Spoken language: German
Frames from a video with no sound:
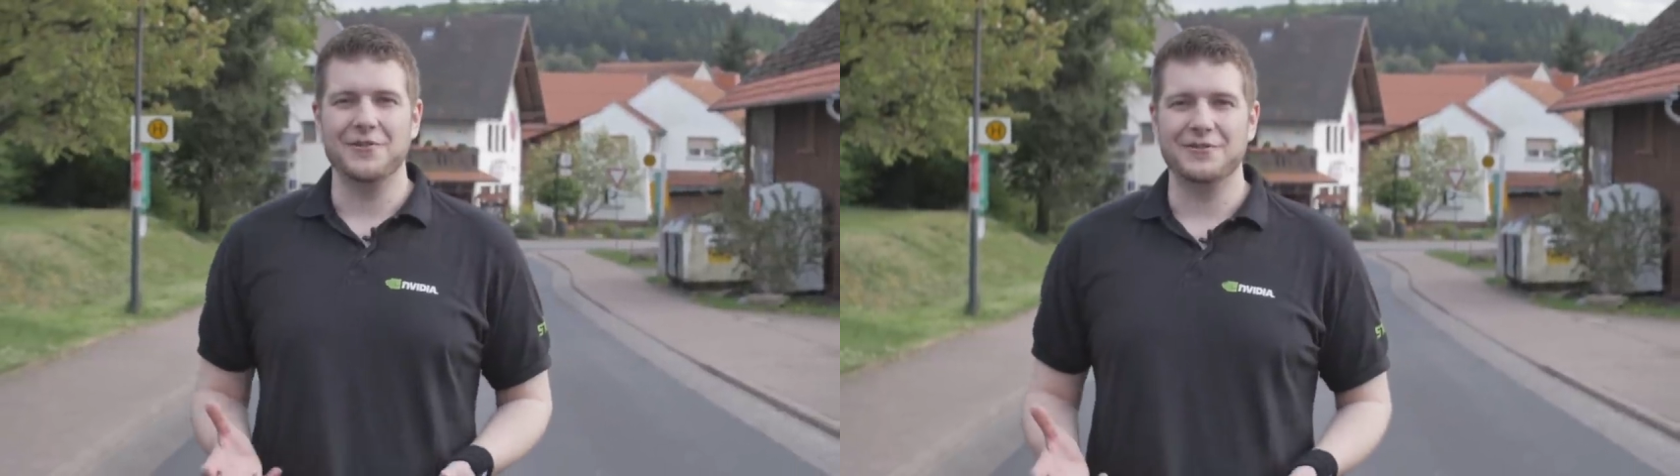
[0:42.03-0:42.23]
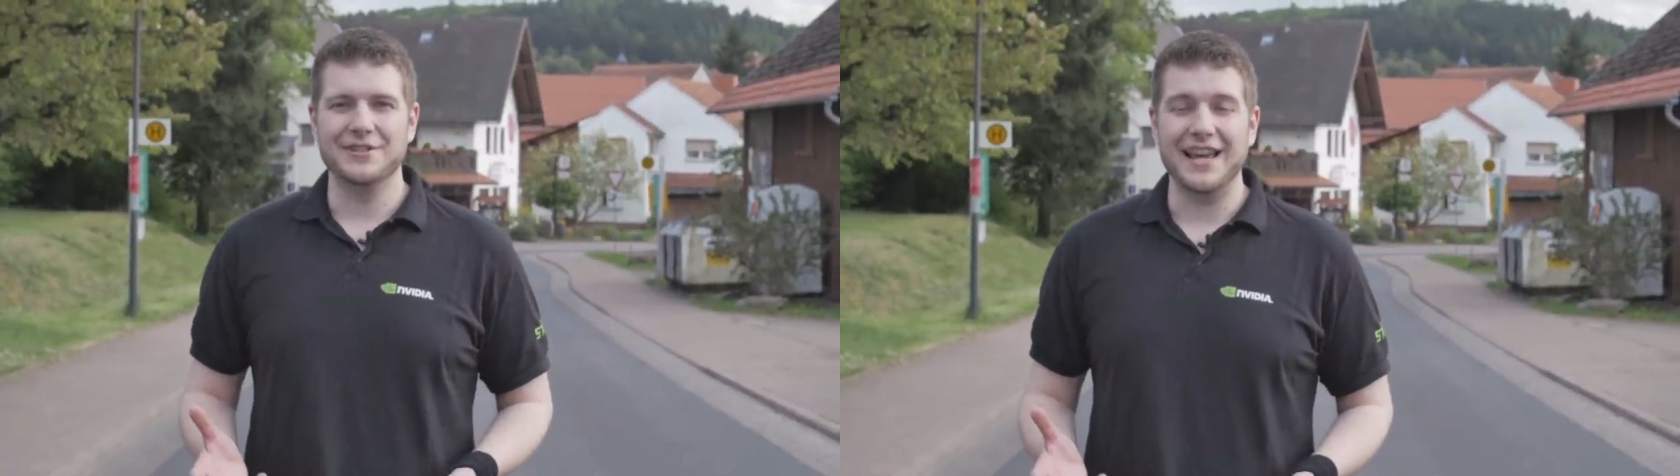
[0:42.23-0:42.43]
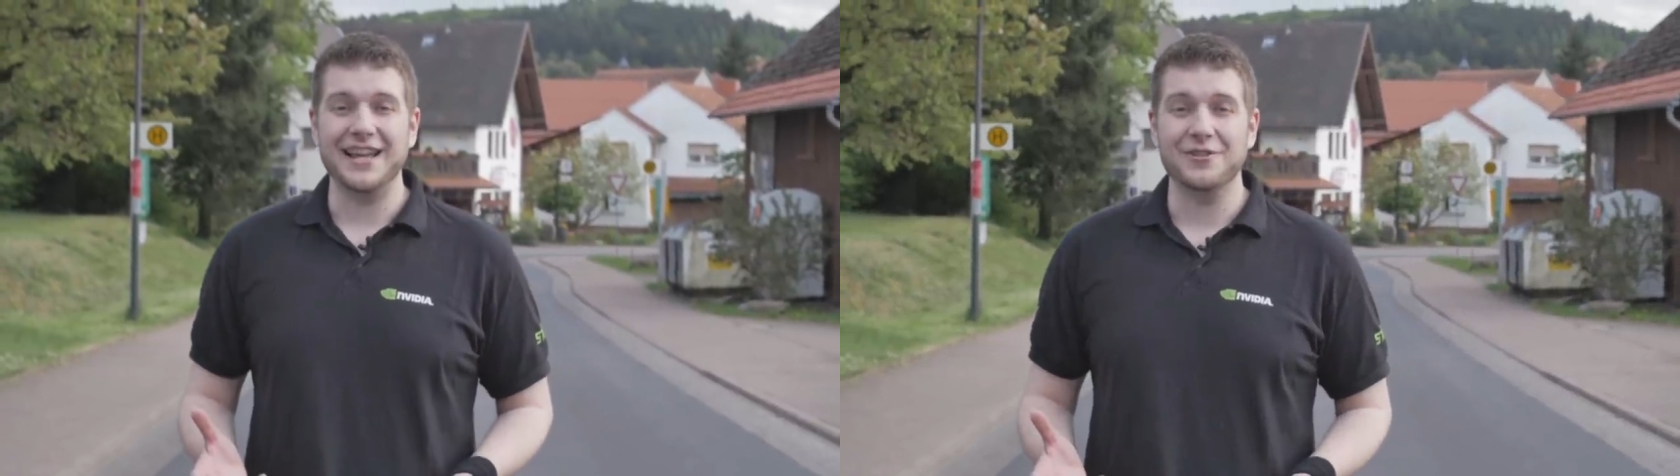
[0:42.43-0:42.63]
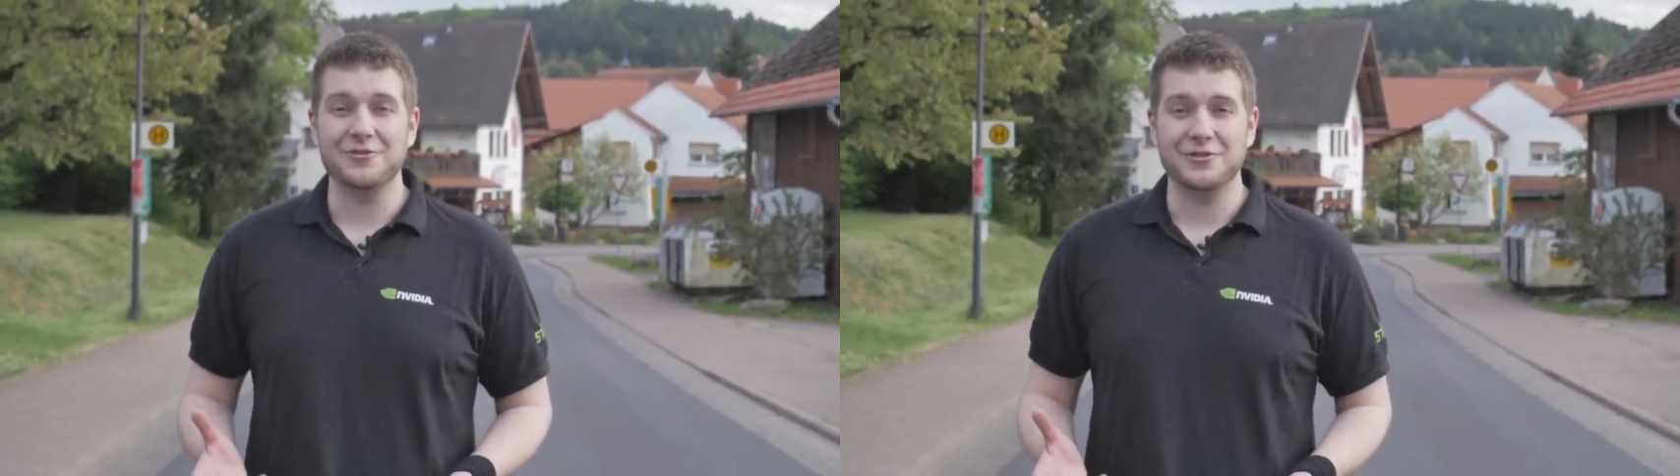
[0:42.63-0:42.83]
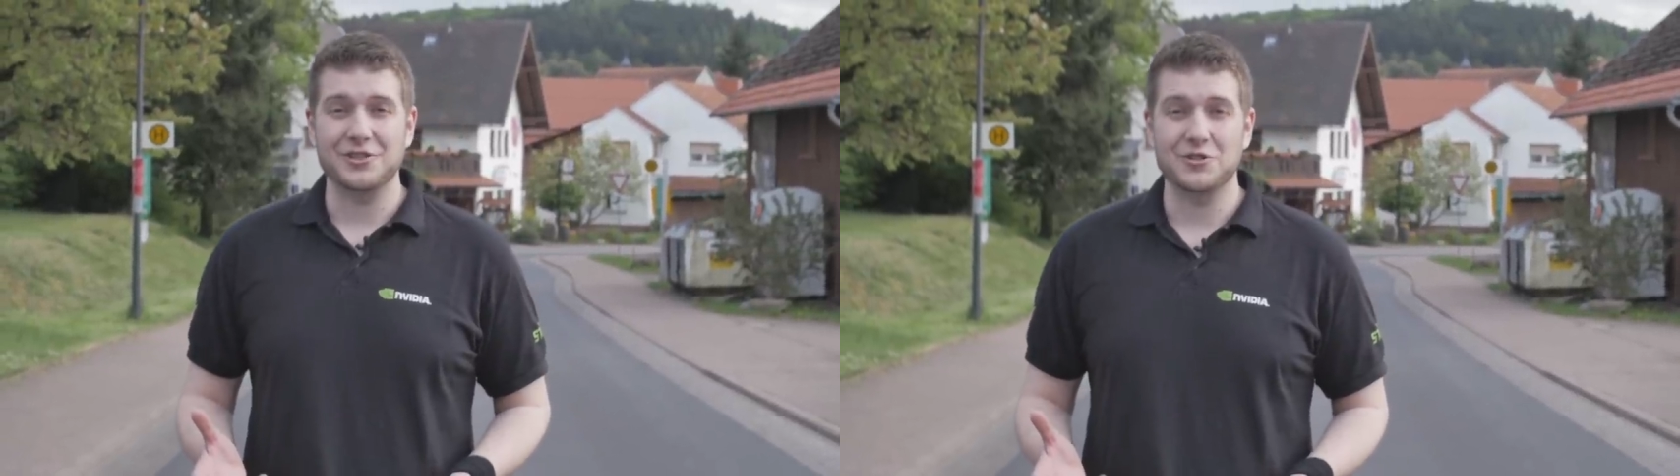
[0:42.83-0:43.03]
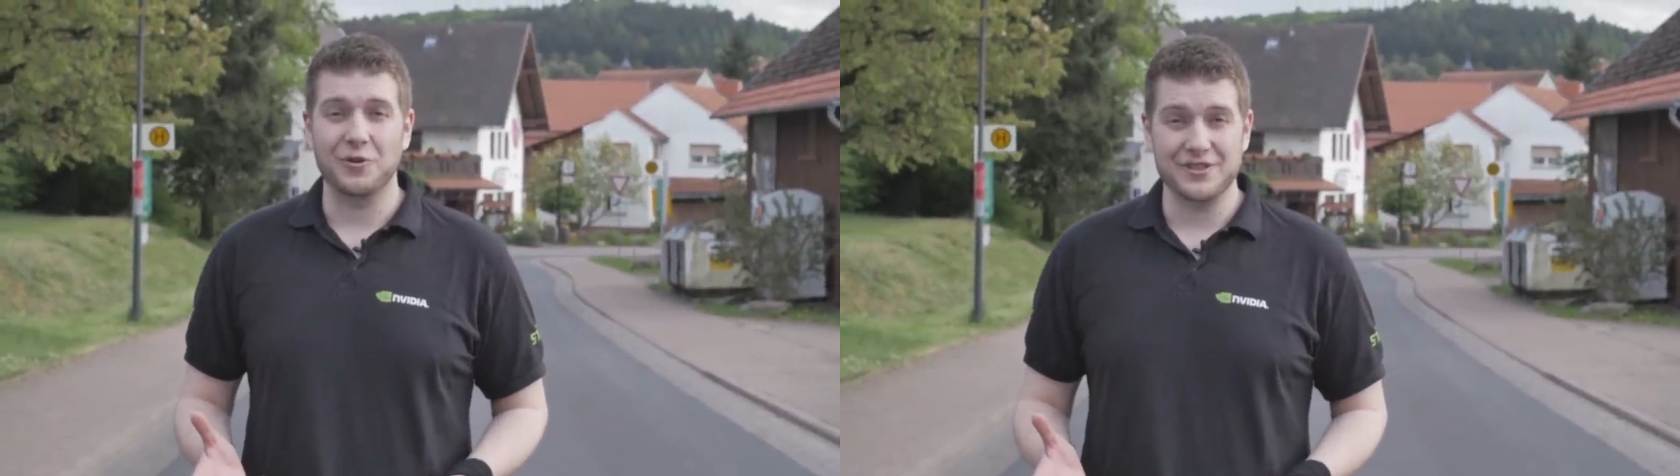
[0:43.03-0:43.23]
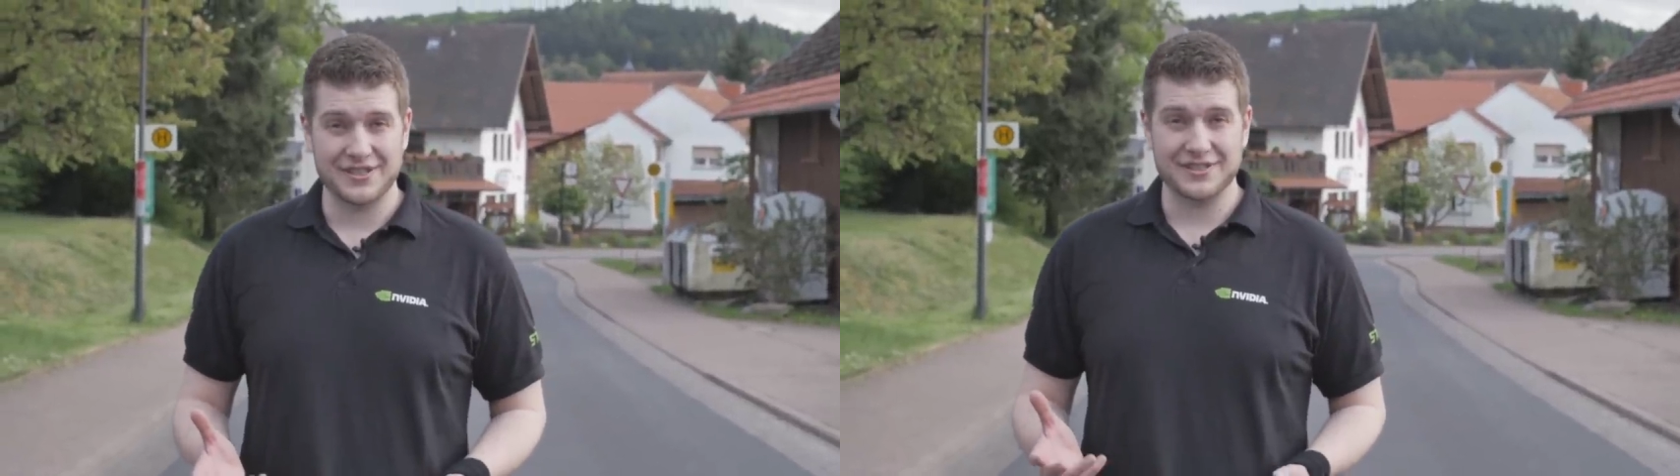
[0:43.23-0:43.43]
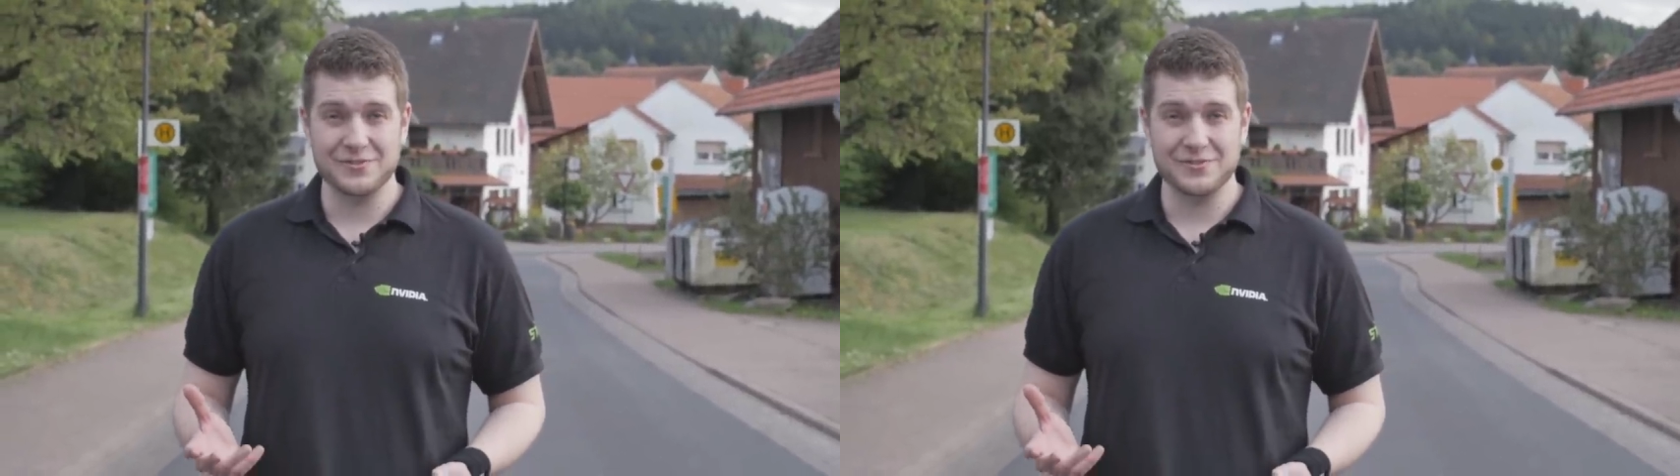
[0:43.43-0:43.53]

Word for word: Und er hat auch noch die Chance,